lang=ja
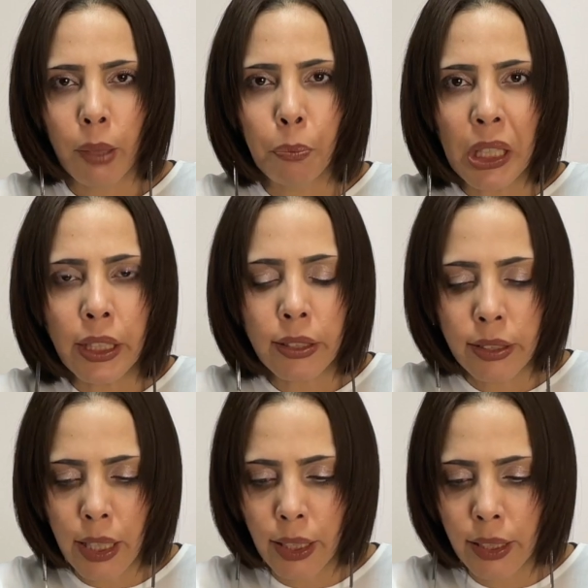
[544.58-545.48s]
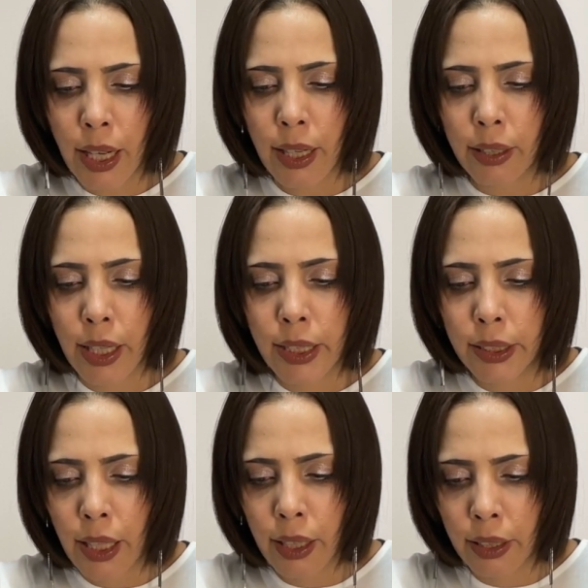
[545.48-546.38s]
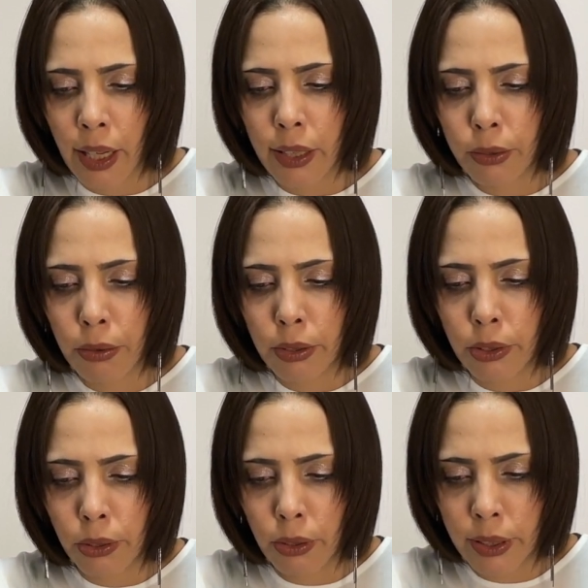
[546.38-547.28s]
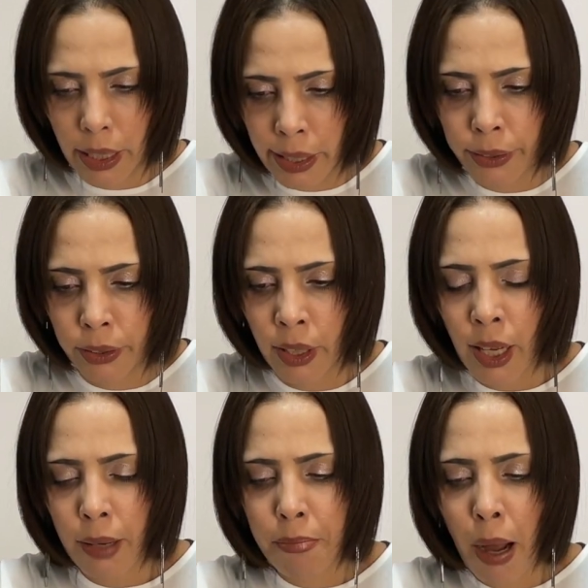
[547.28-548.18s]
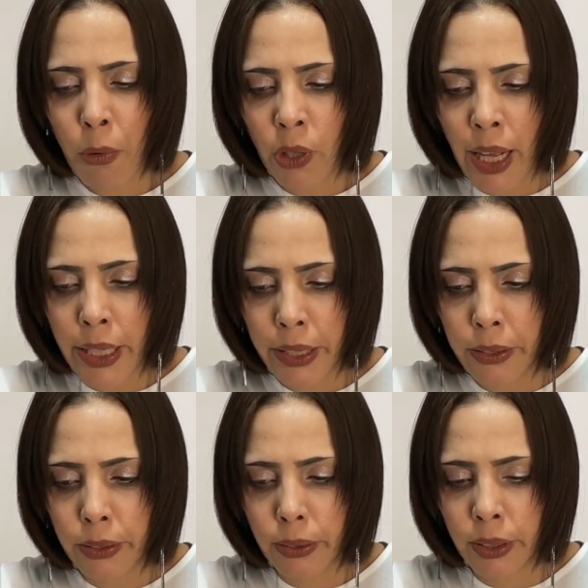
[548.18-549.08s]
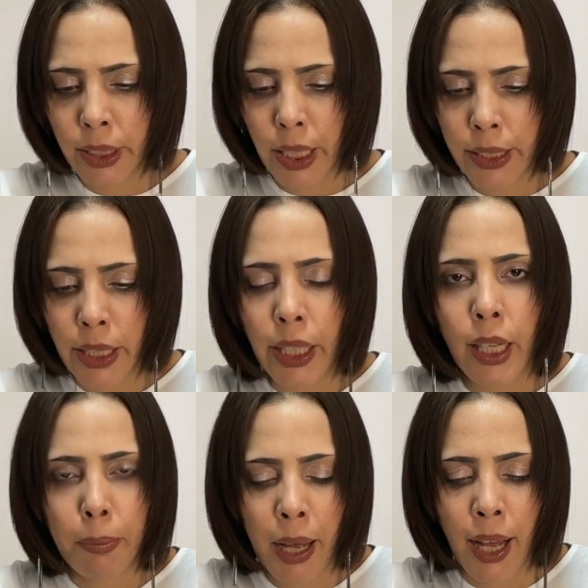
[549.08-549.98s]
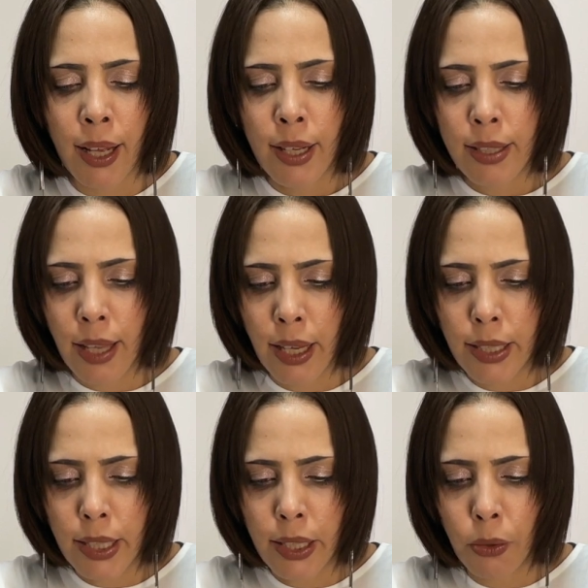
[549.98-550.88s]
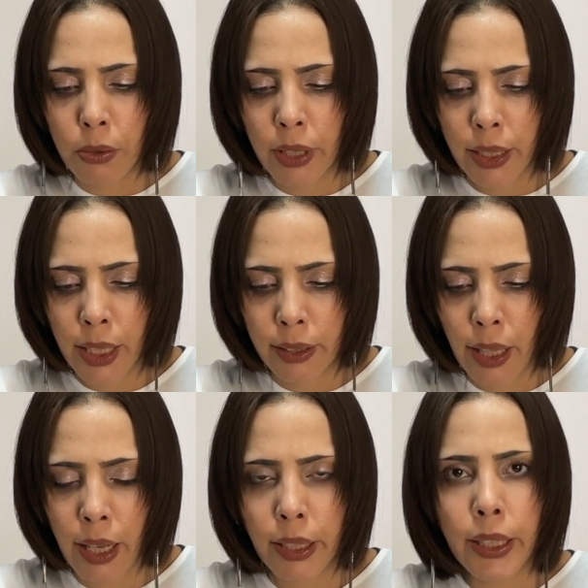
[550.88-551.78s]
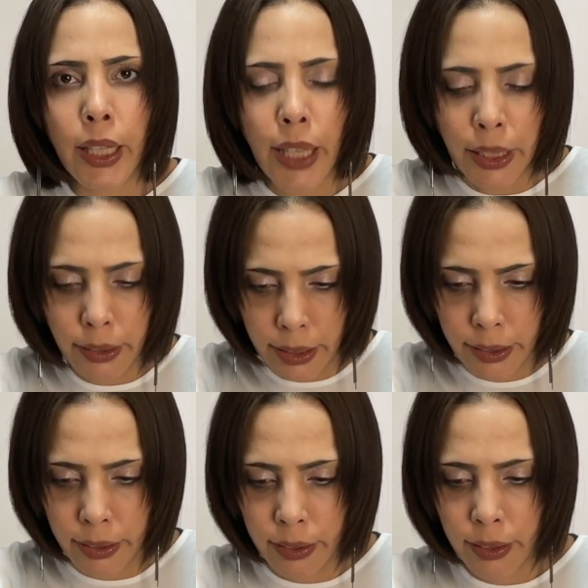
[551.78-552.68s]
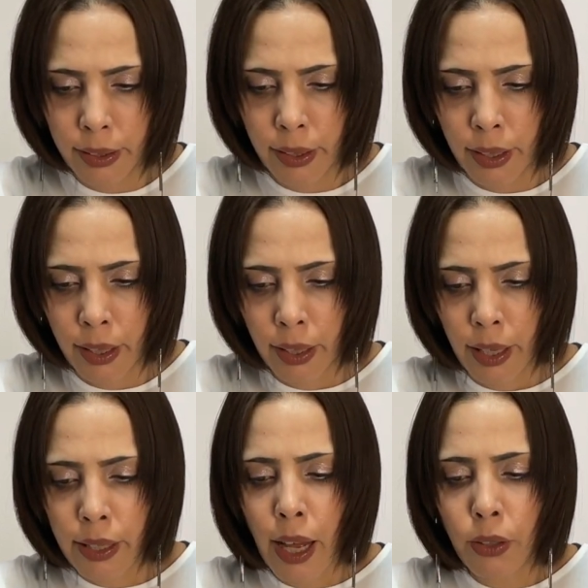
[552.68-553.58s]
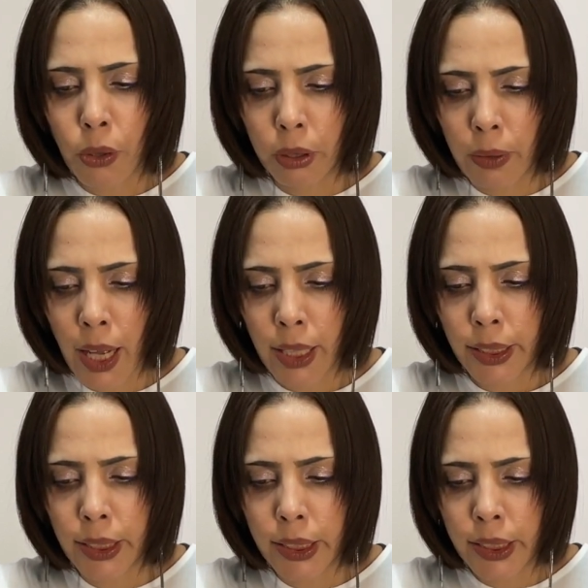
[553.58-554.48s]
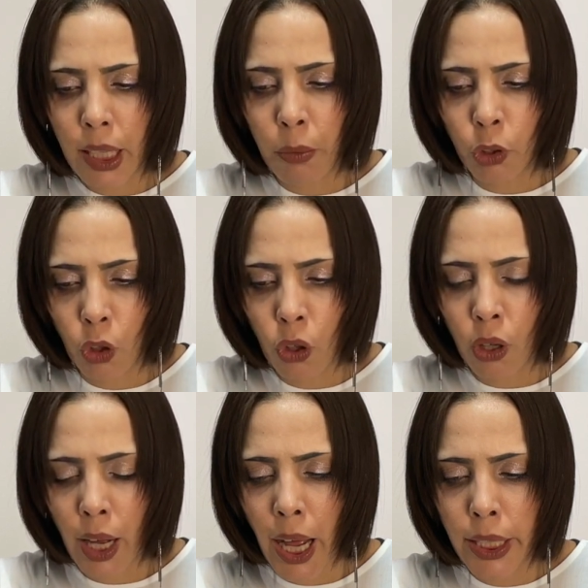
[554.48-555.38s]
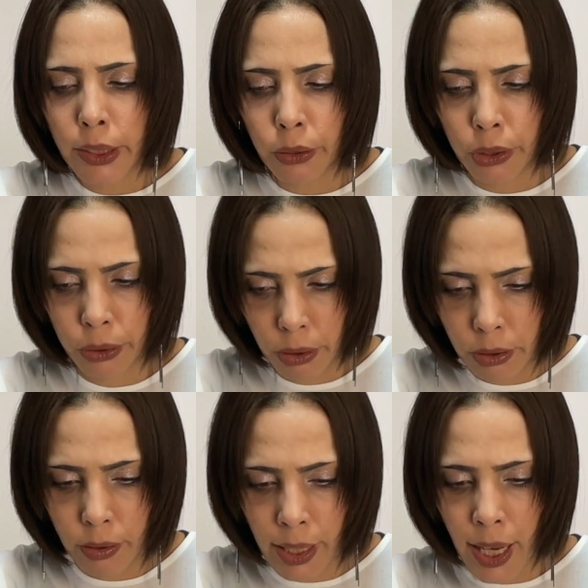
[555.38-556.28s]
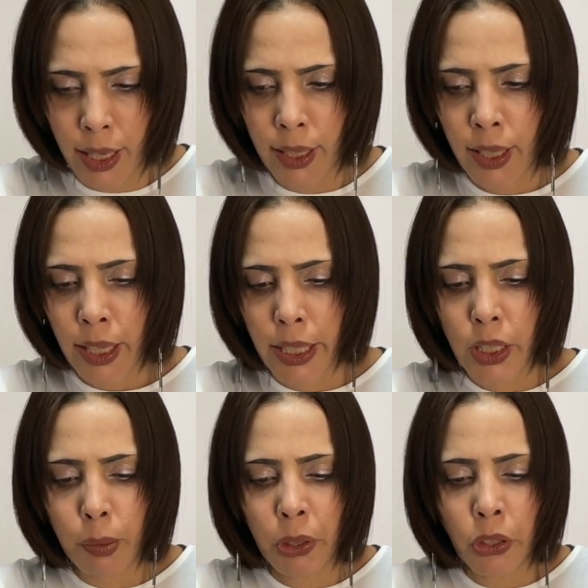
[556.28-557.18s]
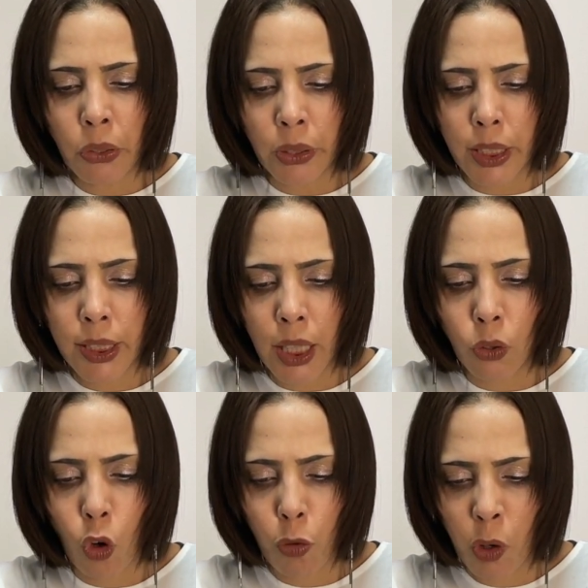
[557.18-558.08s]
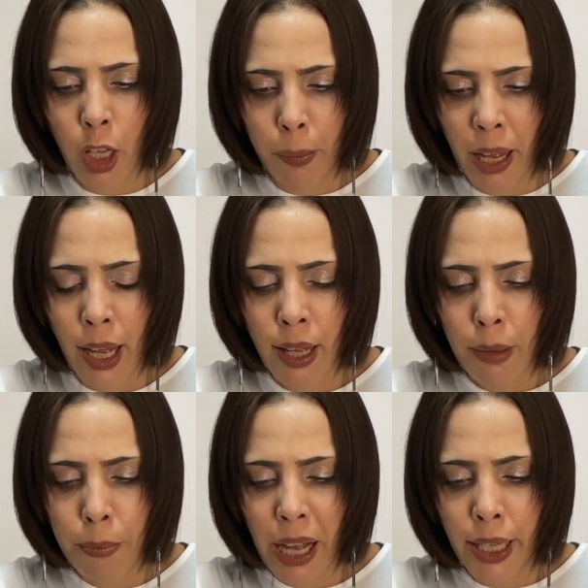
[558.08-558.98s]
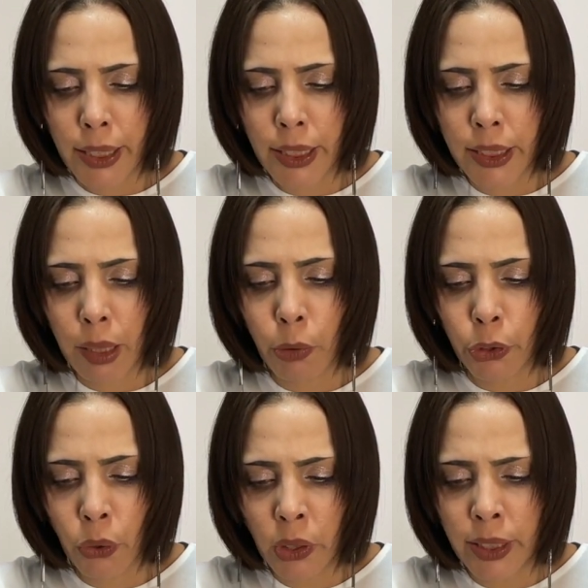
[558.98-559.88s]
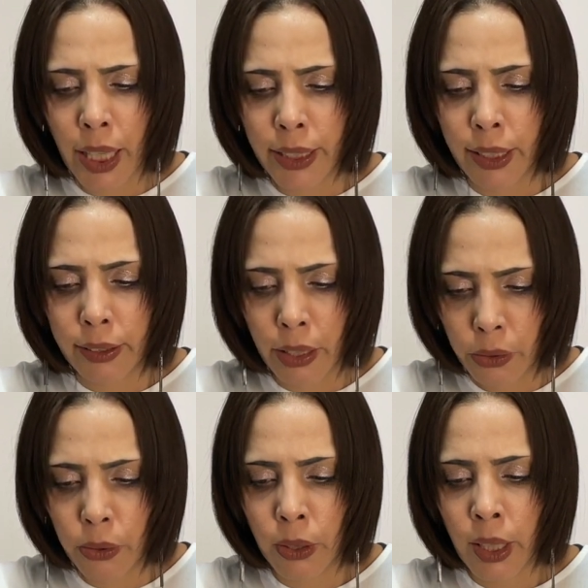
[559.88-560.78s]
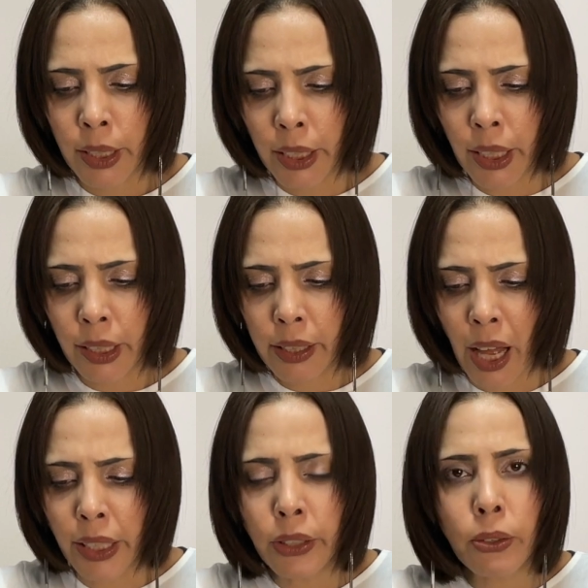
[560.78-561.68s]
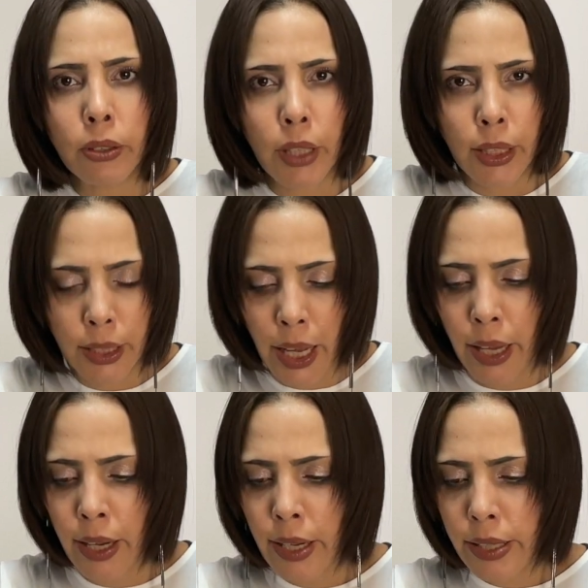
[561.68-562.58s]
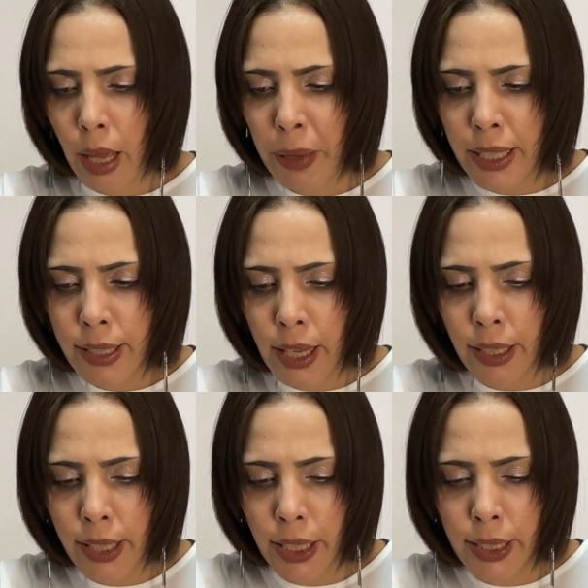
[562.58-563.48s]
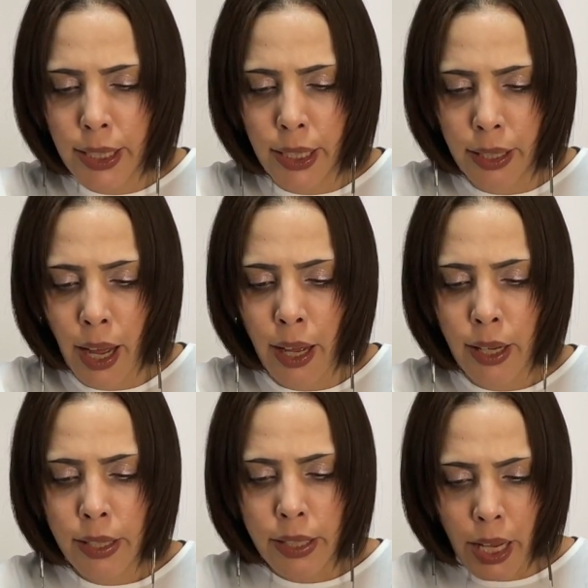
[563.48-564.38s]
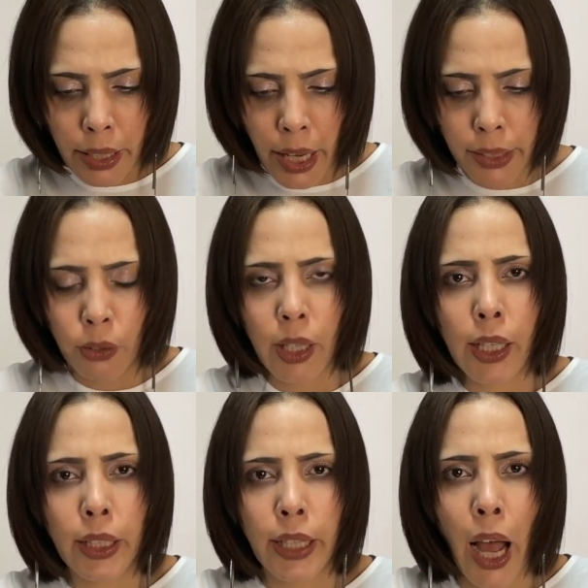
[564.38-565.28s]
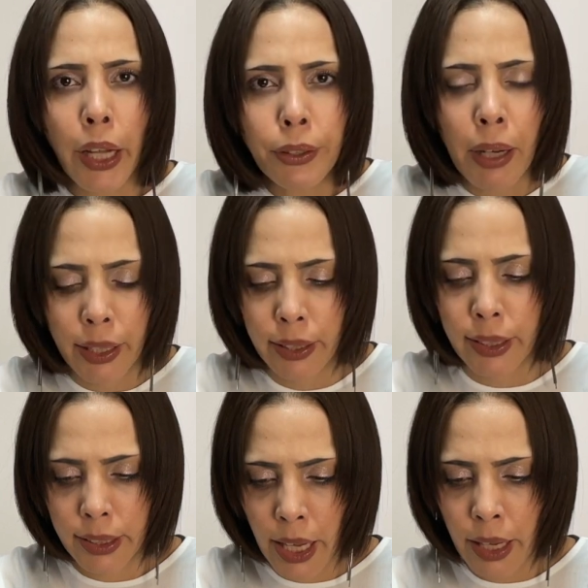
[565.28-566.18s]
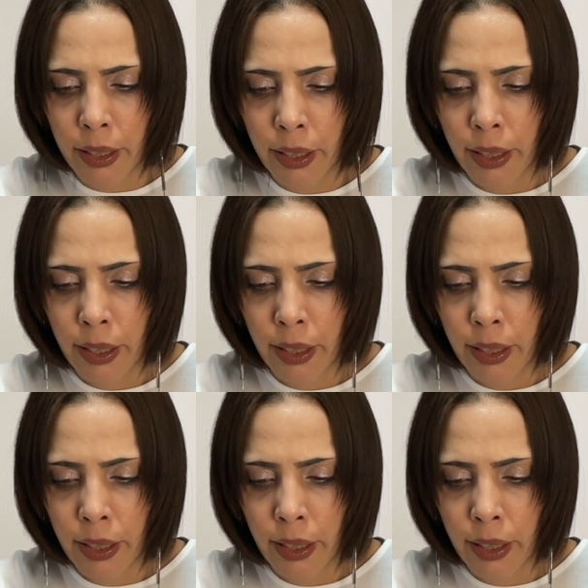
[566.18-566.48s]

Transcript: 民主的な価値観が尊重される、守られる国でなければ先進国だなんて言えないんです。え韓国は異質なものを排除しようとかえ、自分より下と思えば馬鹿にしても良いだなんていう非寛容的で差別的な意識が社会の中にあるわけですね。